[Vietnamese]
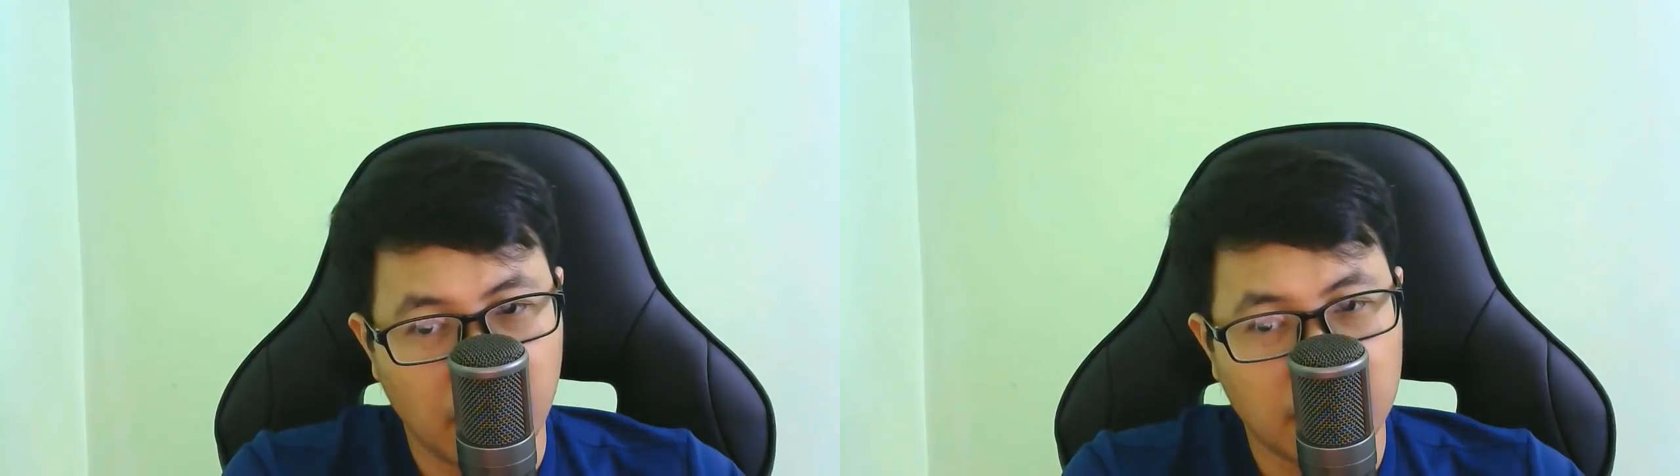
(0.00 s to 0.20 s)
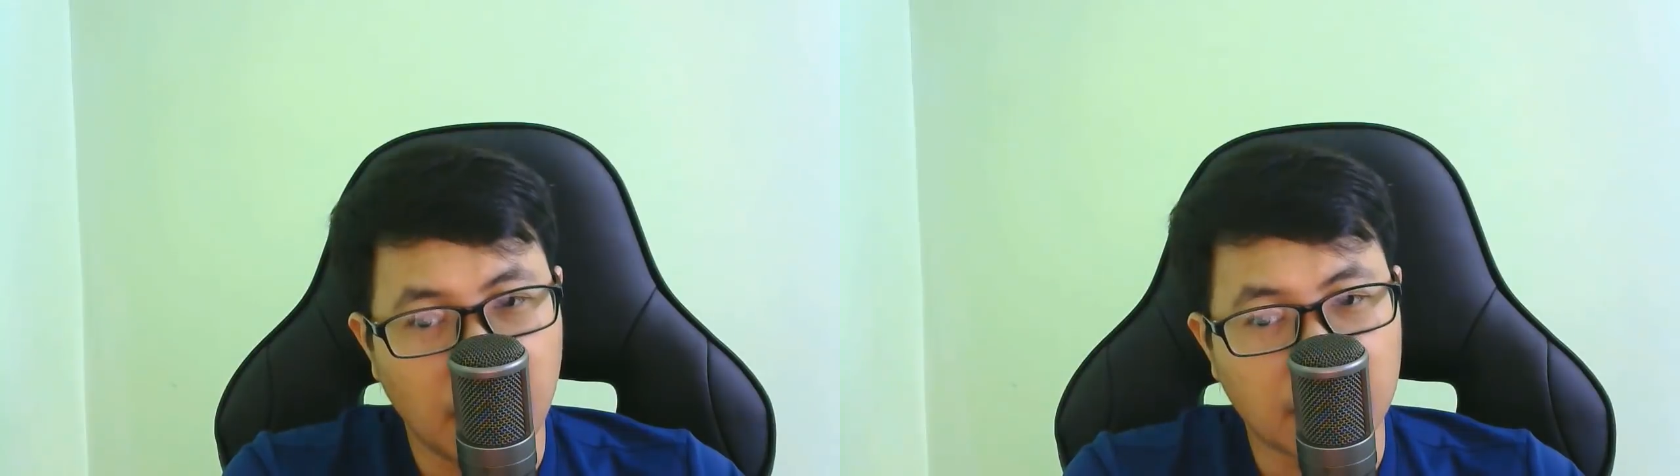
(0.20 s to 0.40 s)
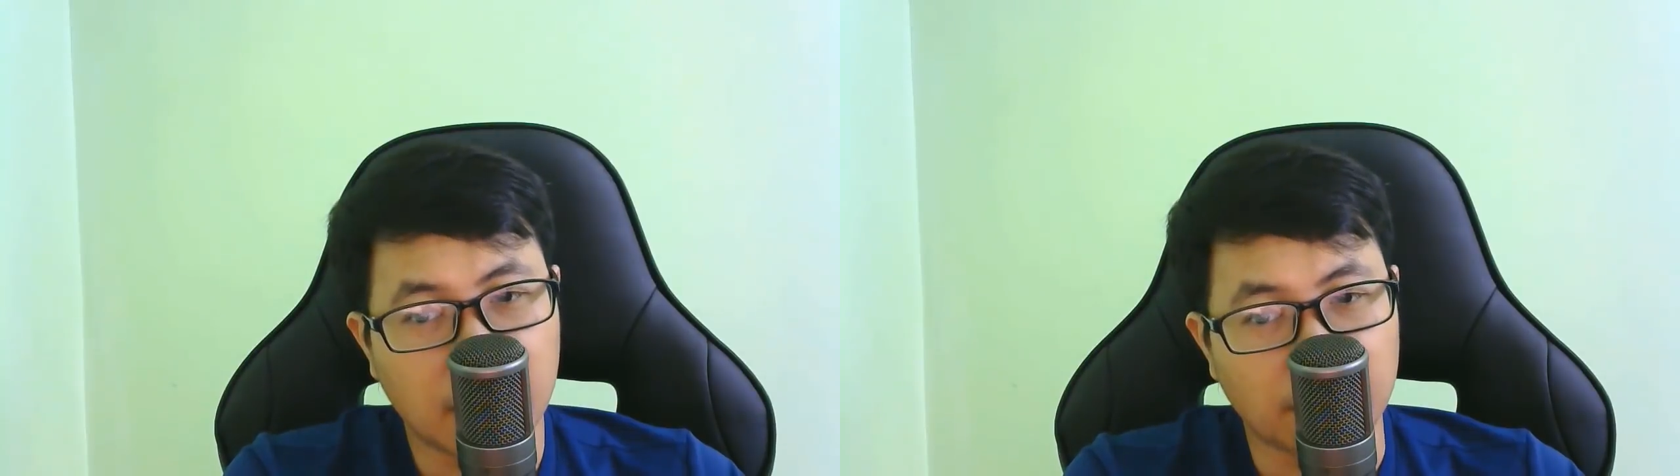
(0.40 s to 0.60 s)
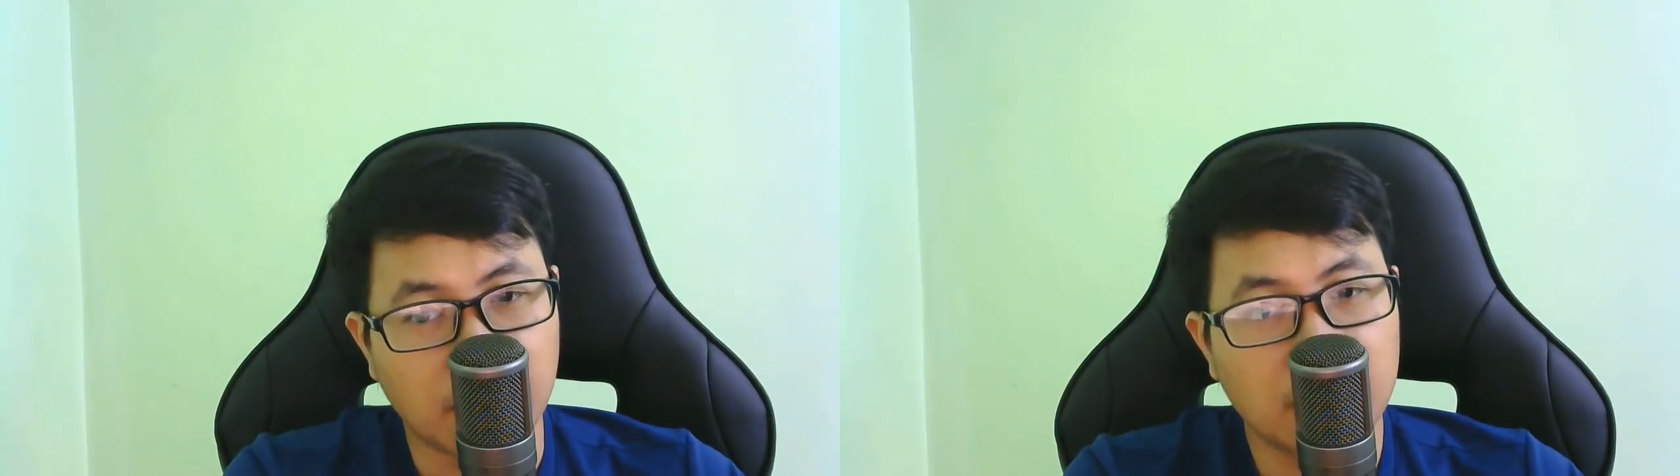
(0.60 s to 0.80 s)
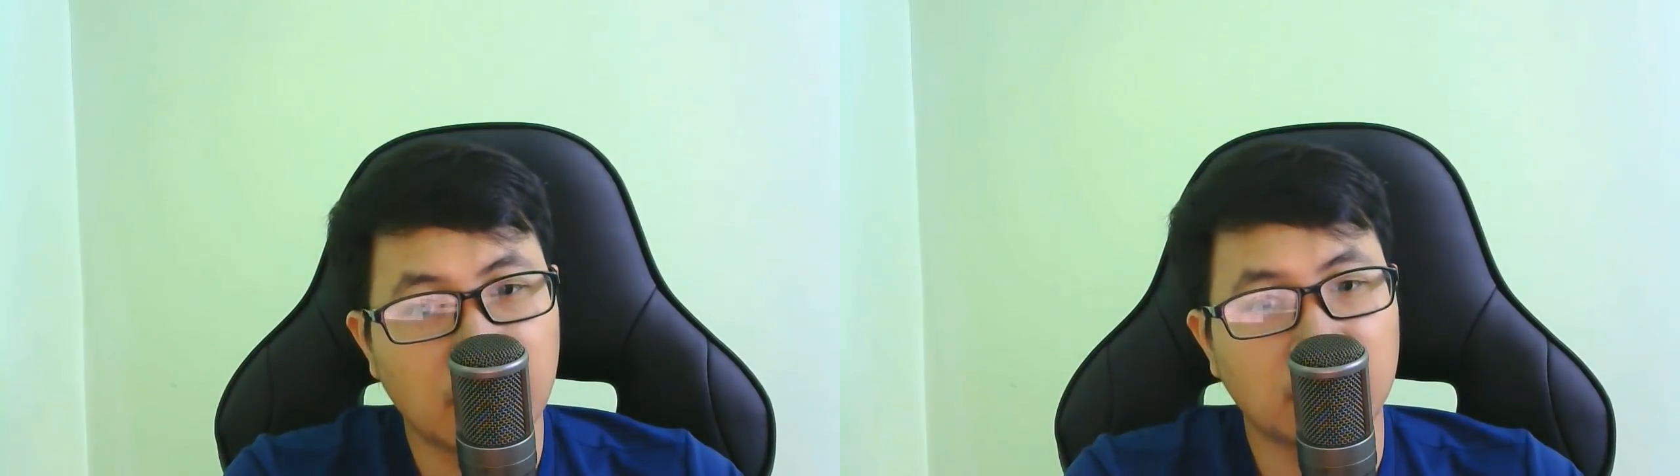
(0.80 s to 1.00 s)
không khỏi
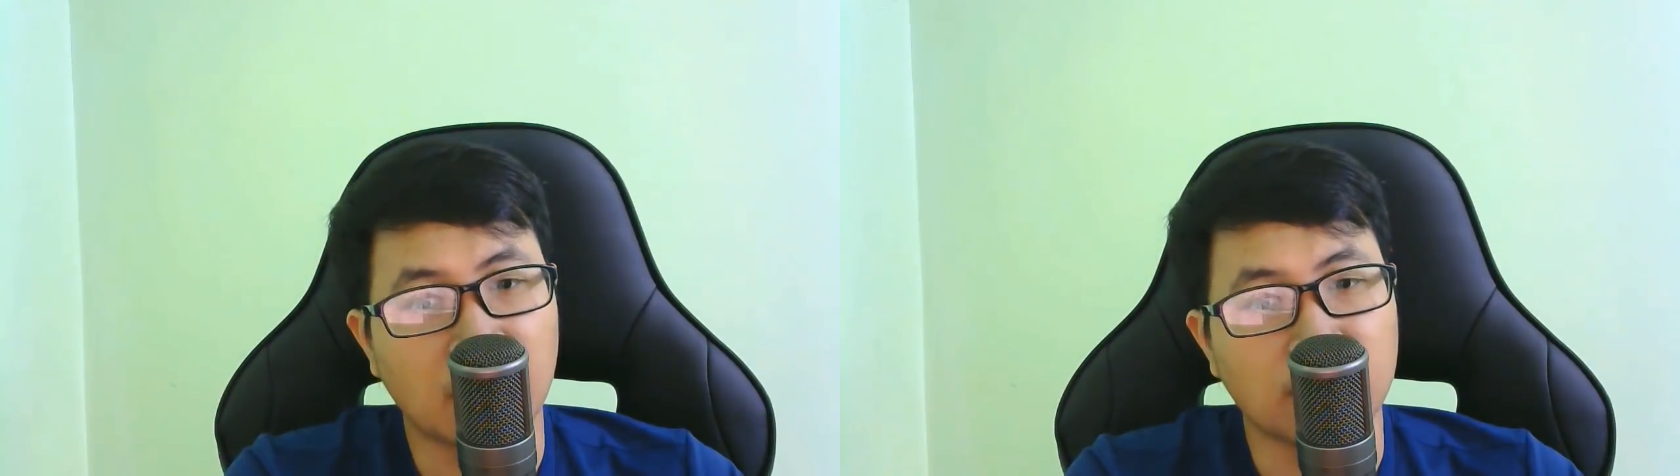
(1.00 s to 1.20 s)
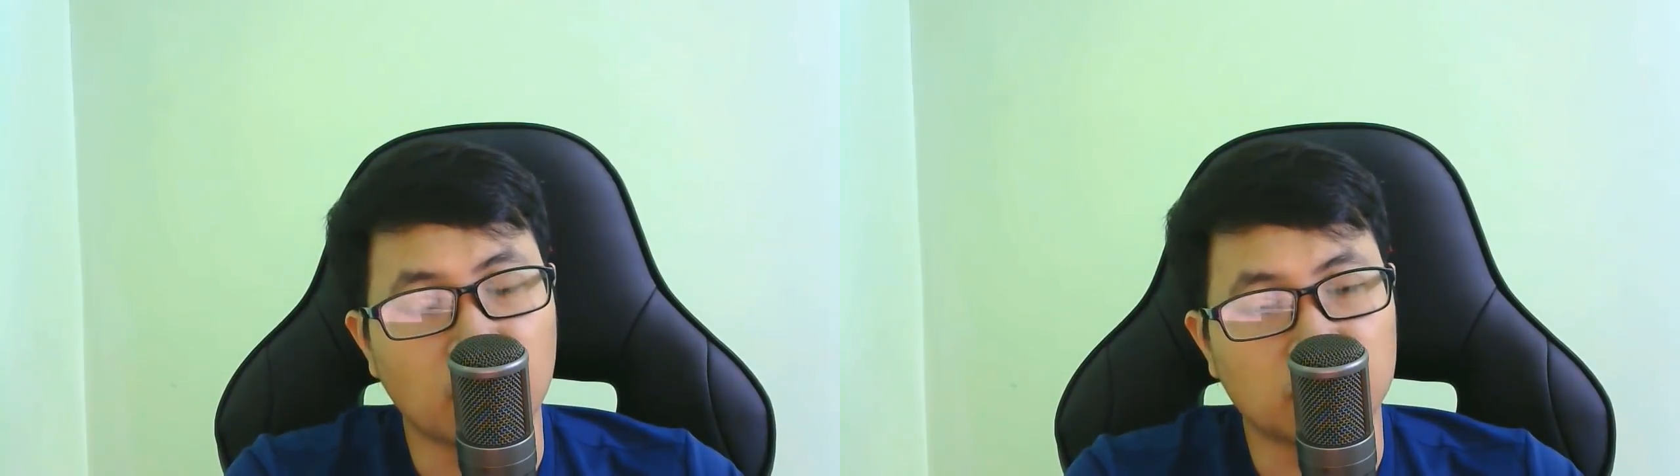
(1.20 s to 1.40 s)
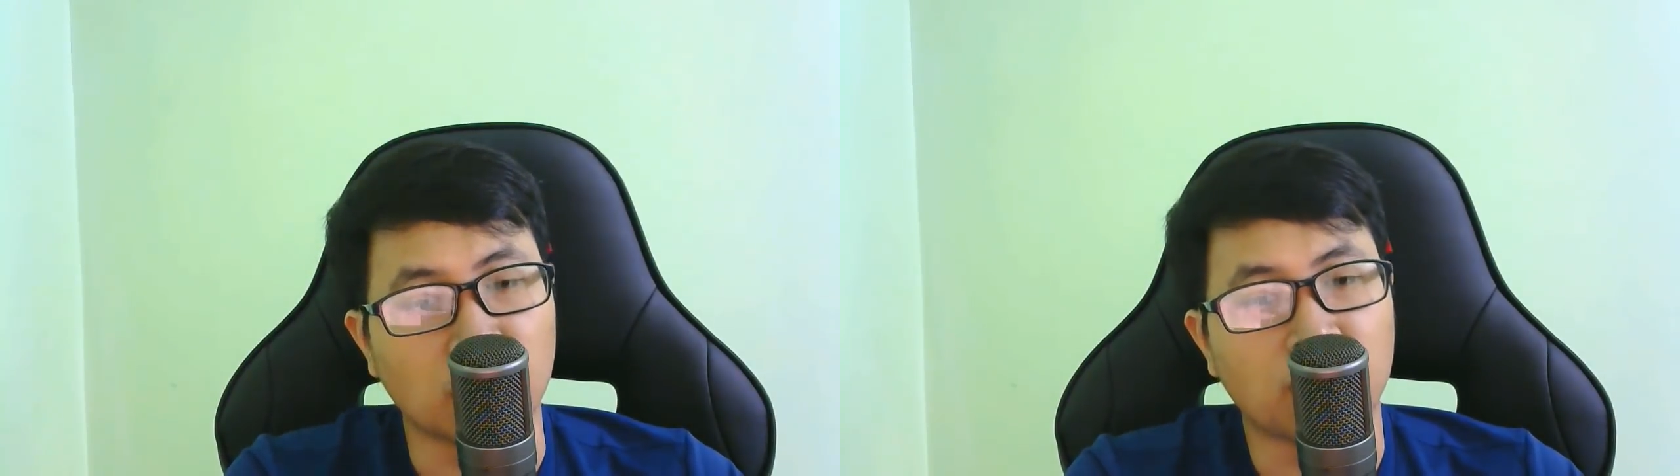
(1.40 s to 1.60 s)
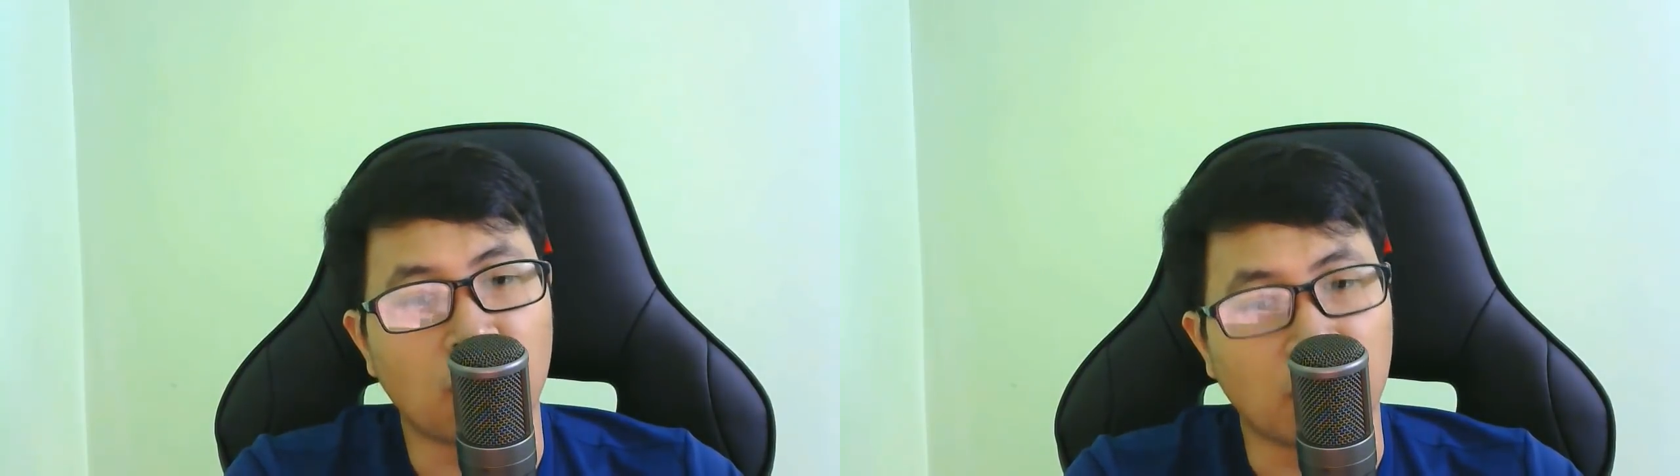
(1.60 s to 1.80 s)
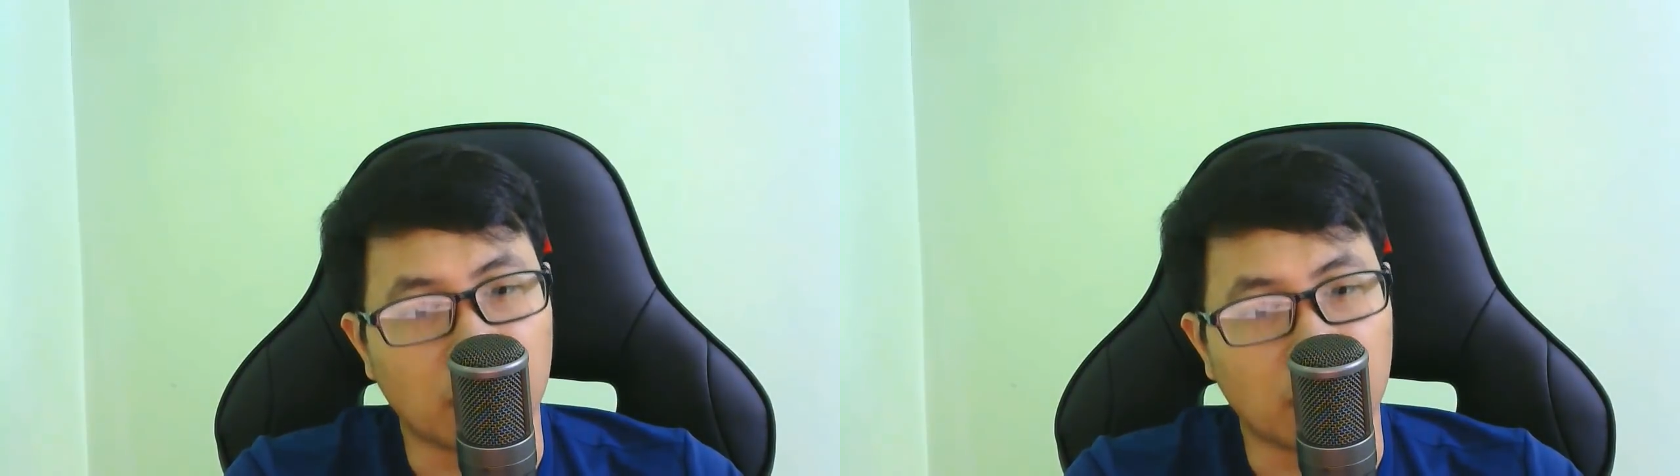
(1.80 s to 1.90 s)
lộ ra vẻ cổ quái.